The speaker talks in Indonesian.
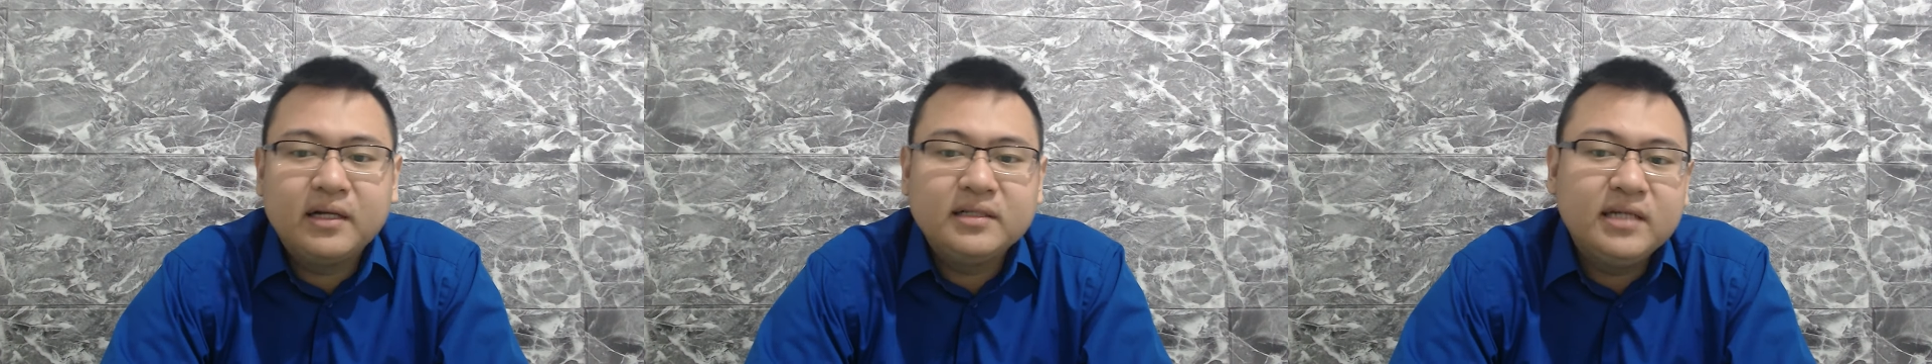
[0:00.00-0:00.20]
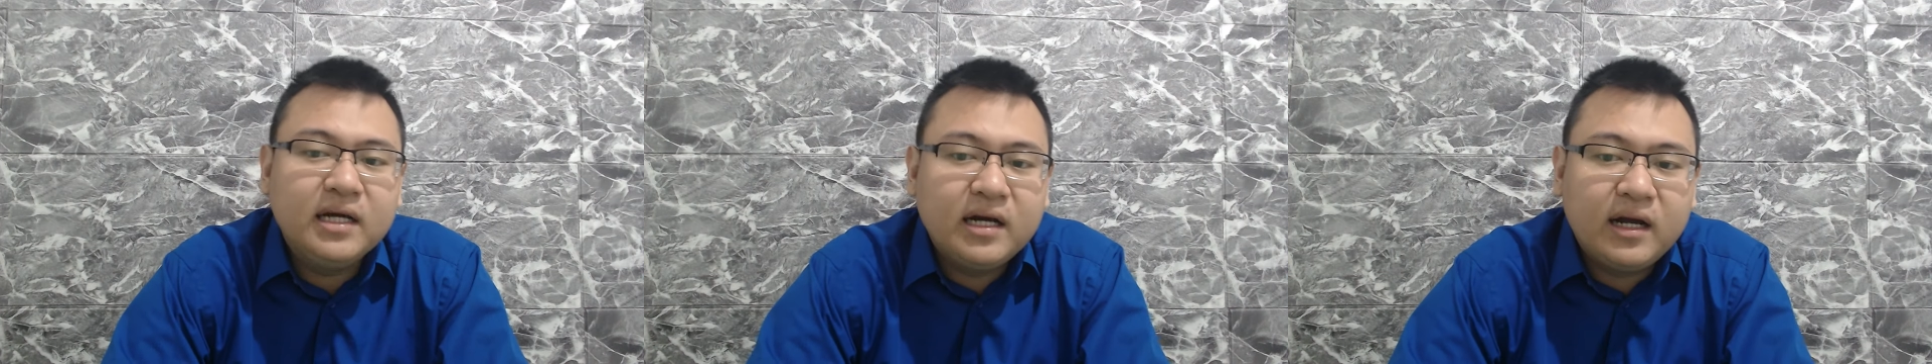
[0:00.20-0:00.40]

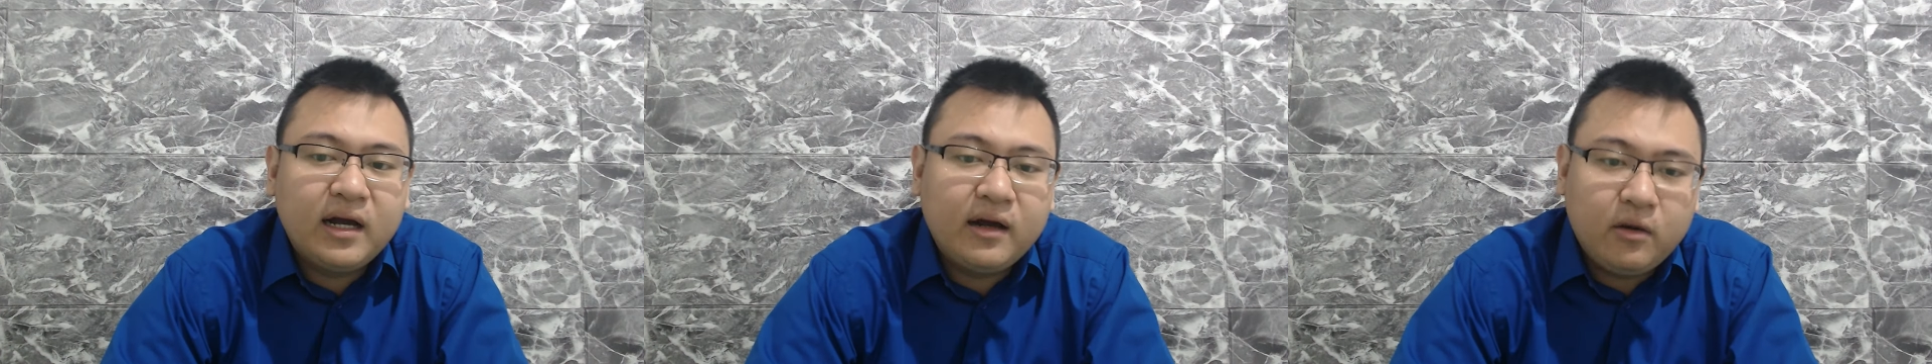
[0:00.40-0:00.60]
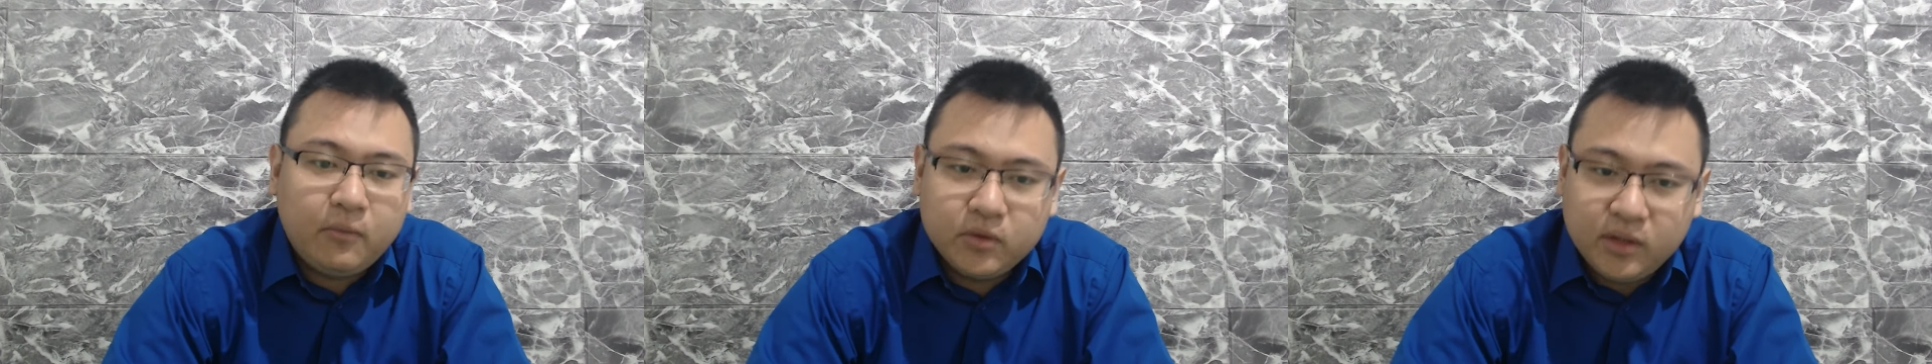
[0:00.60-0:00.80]

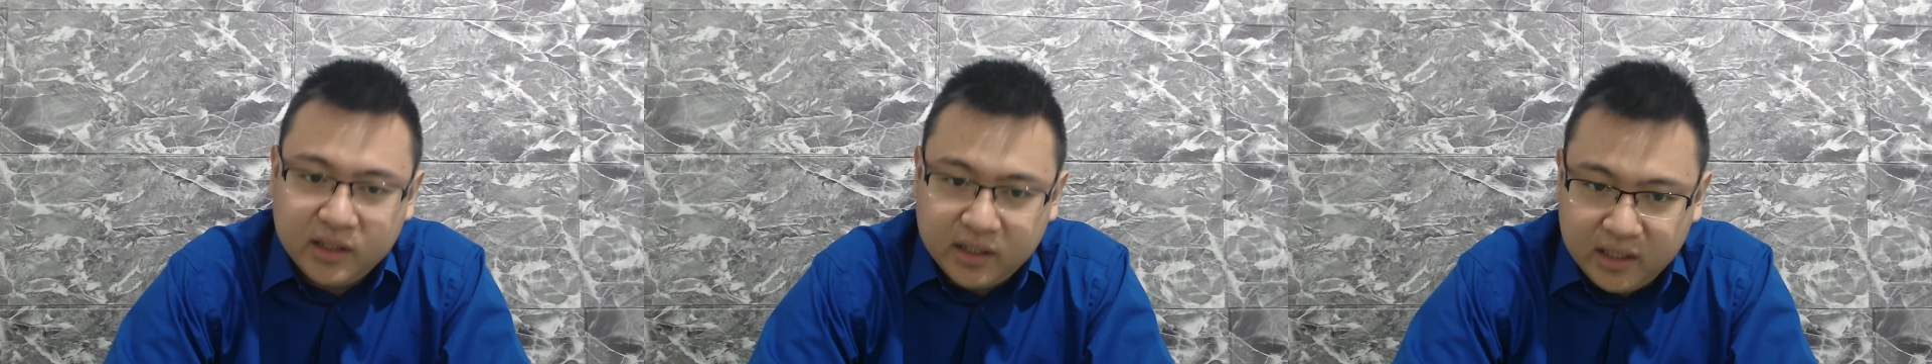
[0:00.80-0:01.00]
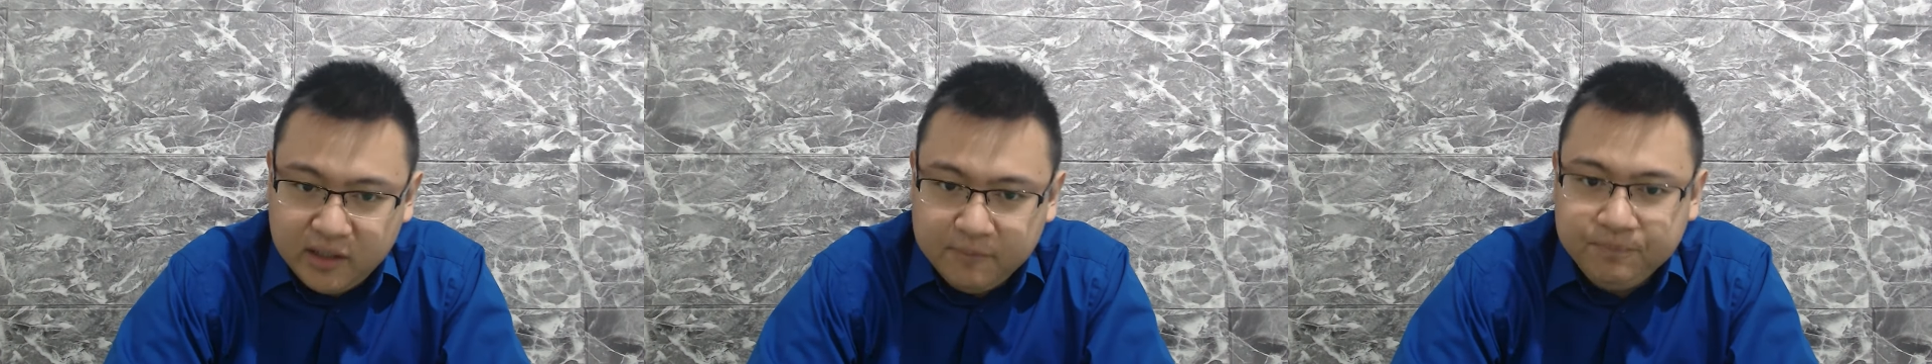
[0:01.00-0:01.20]
Berjangka
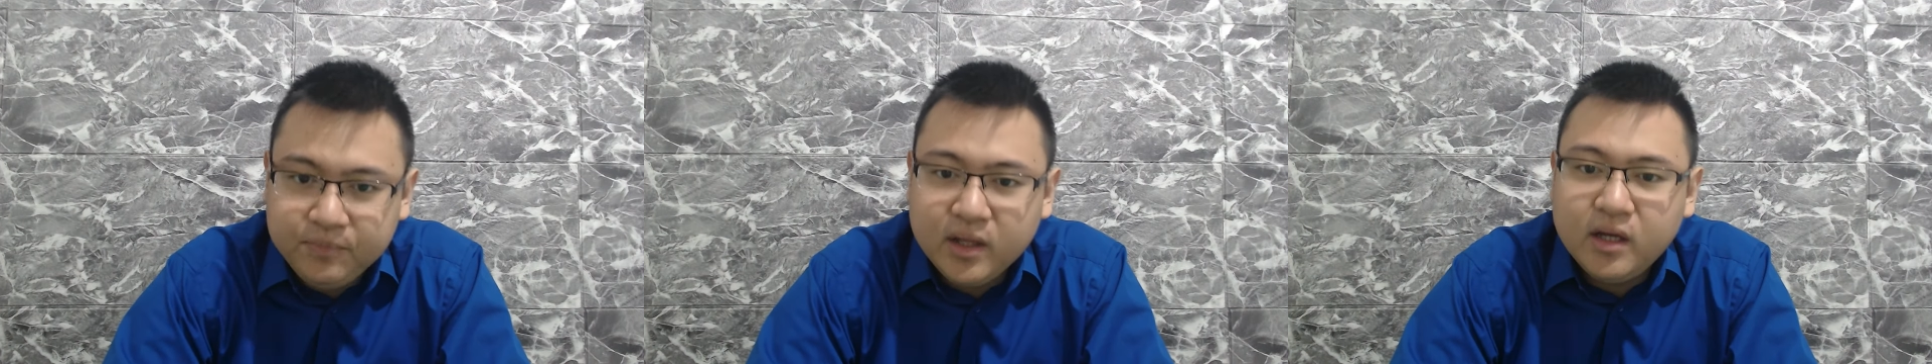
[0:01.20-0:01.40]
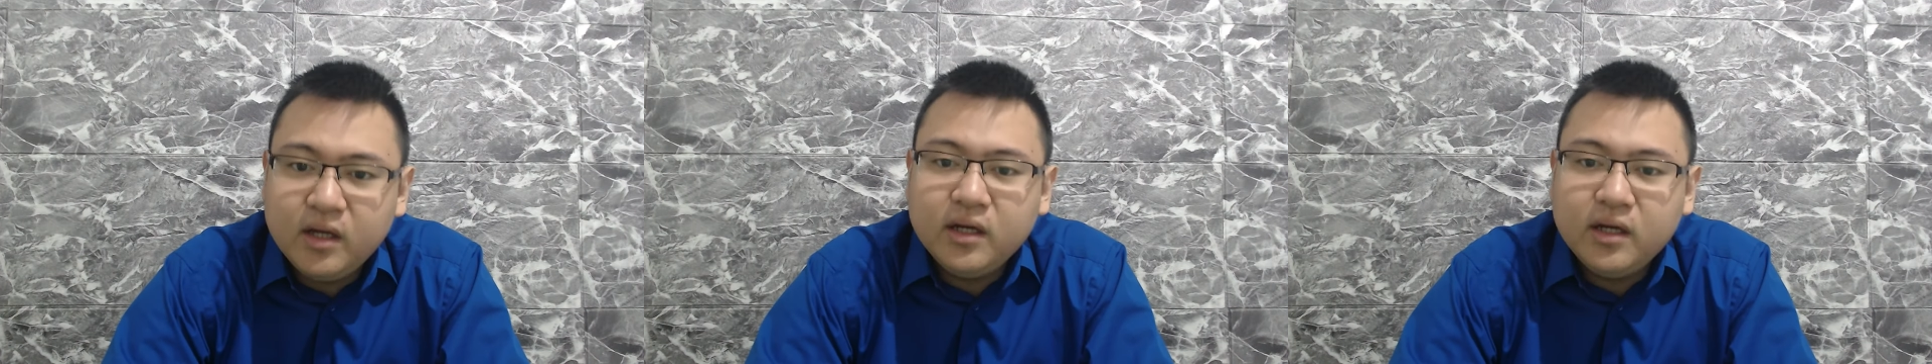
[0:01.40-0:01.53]
Komoditi,